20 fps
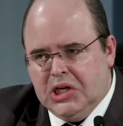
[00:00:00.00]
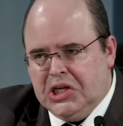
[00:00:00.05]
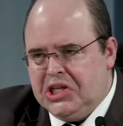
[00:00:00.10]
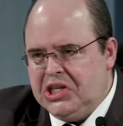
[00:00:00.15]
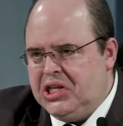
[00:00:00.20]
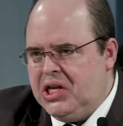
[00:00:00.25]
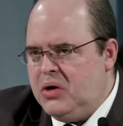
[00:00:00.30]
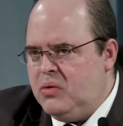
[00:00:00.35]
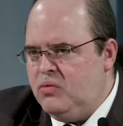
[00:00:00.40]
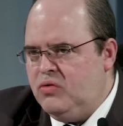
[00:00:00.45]

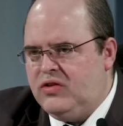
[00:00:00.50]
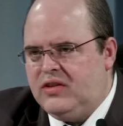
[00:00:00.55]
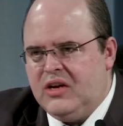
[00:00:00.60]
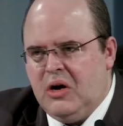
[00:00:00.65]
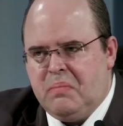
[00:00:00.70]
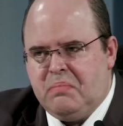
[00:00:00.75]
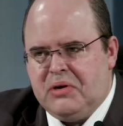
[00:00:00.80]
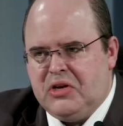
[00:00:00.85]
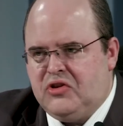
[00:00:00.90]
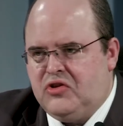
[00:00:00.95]
não
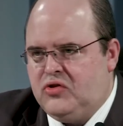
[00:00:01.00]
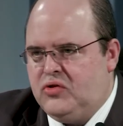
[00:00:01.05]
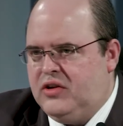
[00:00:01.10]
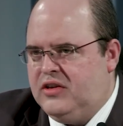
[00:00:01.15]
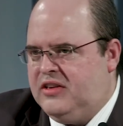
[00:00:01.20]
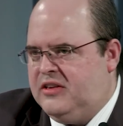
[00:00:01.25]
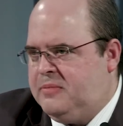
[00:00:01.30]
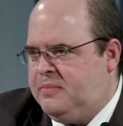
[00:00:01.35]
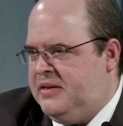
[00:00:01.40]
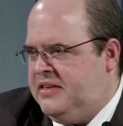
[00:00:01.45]
são pessoas
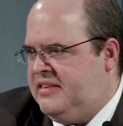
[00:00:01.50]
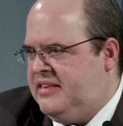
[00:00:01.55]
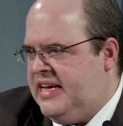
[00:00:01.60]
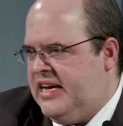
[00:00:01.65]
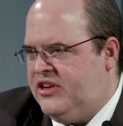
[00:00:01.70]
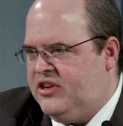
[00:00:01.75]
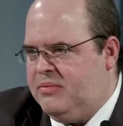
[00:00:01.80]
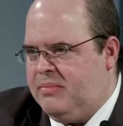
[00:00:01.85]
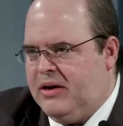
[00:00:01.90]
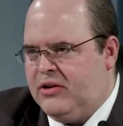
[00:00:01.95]

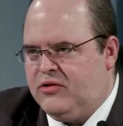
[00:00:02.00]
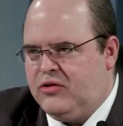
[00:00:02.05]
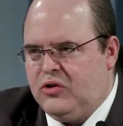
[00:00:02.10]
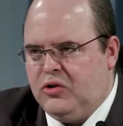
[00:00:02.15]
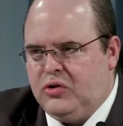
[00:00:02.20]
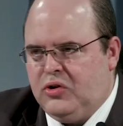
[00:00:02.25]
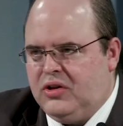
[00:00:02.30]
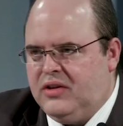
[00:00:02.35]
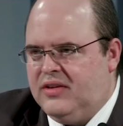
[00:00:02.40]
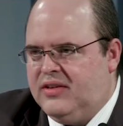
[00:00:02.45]
especiais demais. O que eu
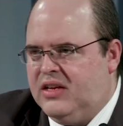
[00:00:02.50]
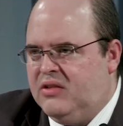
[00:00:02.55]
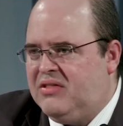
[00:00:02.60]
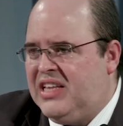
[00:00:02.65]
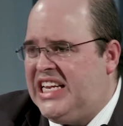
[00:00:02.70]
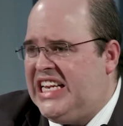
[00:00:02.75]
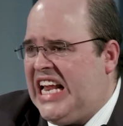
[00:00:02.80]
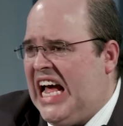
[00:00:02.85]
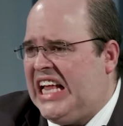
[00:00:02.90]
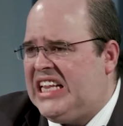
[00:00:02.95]
estou dizendo
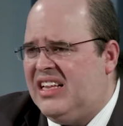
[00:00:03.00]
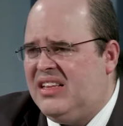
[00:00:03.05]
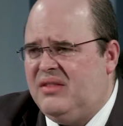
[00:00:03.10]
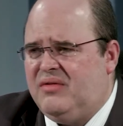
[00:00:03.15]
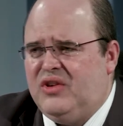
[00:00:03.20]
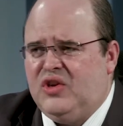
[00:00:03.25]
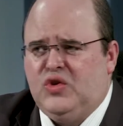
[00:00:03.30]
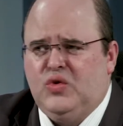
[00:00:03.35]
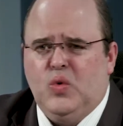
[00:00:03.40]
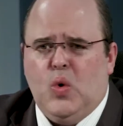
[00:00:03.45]
tem nada de
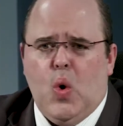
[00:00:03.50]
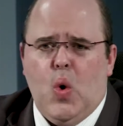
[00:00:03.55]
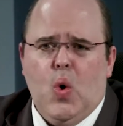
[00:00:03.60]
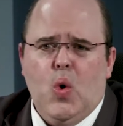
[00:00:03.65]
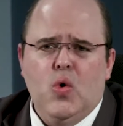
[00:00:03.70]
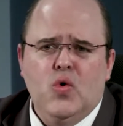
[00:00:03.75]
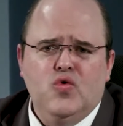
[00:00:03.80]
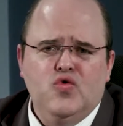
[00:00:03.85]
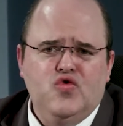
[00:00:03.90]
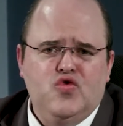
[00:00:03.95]

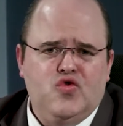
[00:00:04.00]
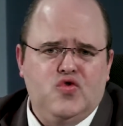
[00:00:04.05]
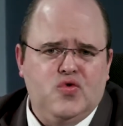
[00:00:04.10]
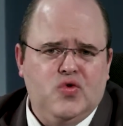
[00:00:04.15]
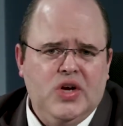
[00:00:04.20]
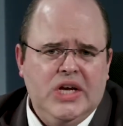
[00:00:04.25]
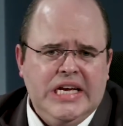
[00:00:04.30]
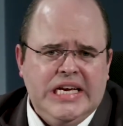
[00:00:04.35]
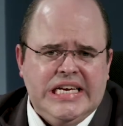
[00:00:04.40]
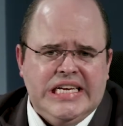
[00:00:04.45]
virtuoso,
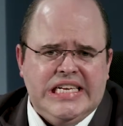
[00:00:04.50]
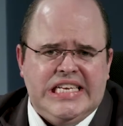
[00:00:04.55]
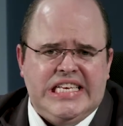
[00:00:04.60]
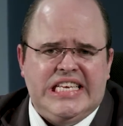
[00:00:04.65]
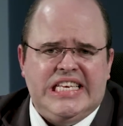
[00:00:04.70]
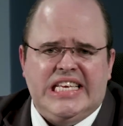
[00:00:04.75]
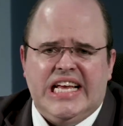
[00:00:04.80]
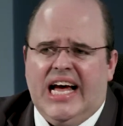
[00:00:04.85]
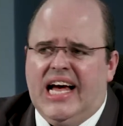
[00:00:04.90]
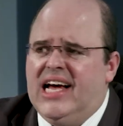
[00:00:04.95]

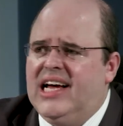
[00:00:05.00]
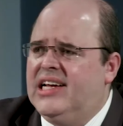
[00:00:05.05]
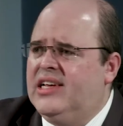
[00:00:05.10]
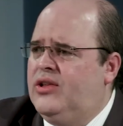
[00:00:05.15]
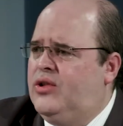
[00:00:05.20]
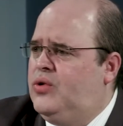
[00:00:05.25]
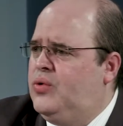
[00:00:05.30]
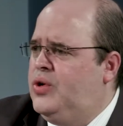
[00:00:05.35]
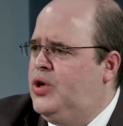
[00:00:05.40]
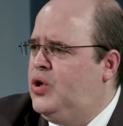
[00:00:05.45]

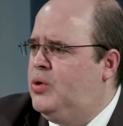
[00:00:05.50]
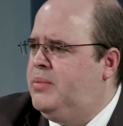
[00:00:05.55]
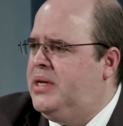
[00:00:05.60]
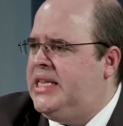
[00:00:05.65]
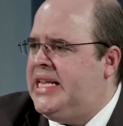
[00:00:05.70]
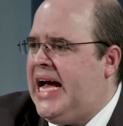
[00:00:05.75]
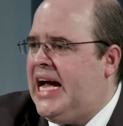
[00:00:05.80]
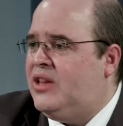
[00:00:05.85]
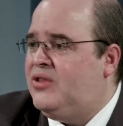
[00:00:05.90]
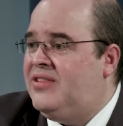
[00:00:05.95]
santo,
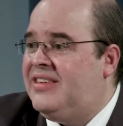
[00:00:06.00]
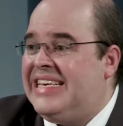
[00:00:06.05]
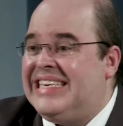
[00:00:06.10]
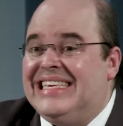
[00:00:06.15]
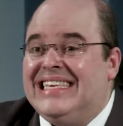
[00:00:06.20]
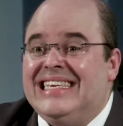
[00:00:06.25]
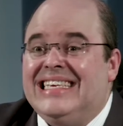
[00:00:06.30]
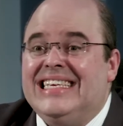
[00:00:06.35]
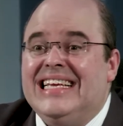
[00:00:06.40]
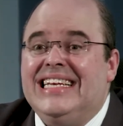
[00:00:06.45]
iluminado. Isso é
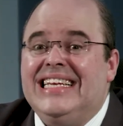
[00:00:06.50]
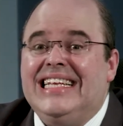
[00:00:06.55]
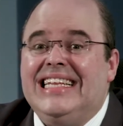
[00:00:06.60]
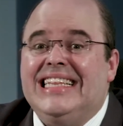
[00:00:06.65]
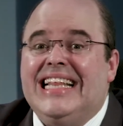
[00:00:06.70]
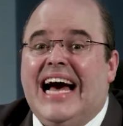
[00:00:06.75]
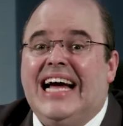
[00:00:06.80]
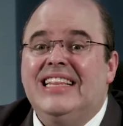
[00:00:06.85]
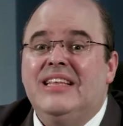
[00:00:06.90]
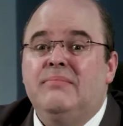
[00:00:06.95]

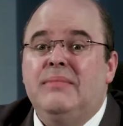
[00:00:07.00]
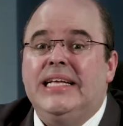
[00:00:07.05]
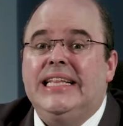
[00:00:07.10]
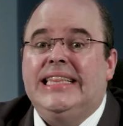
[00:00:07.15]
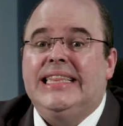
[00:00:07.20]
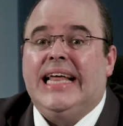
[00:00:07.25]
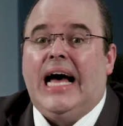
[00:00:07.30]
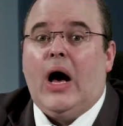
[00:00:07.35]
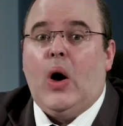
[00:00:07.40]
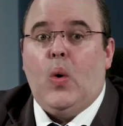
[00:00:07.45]
sanidade
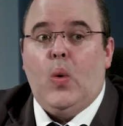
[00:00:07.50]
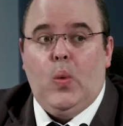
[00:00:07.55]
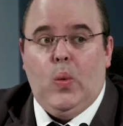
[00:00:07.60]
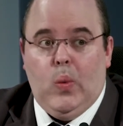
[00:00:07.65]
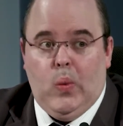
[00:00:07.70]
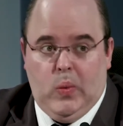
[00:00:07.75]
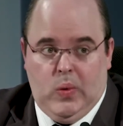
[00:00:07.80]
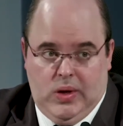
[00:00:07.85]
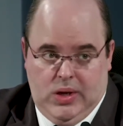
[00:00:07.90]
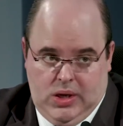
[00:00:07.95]
mental.
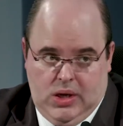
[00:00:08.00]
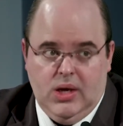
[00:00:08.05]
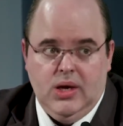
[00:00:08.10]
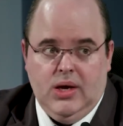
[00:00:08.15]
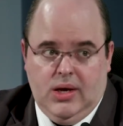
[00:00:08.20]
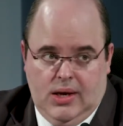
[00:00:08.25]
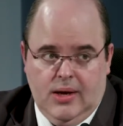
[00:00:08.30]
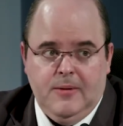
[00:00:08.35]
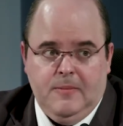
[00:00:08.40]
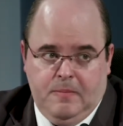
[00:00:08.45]

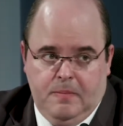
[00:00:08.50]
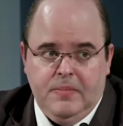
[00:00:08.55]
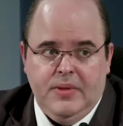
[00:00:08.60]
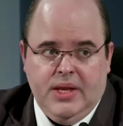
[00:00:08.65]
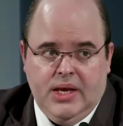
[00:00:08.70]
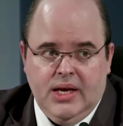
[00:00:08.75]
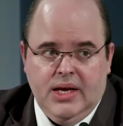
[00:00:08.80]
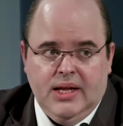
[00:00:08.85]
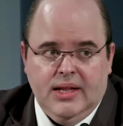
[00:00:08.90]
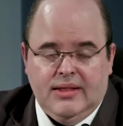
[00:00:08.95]

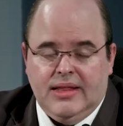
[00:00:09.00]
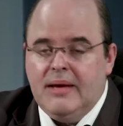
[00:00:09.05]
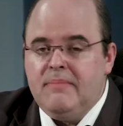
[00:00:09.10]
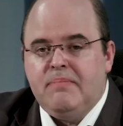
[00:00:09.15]
Tem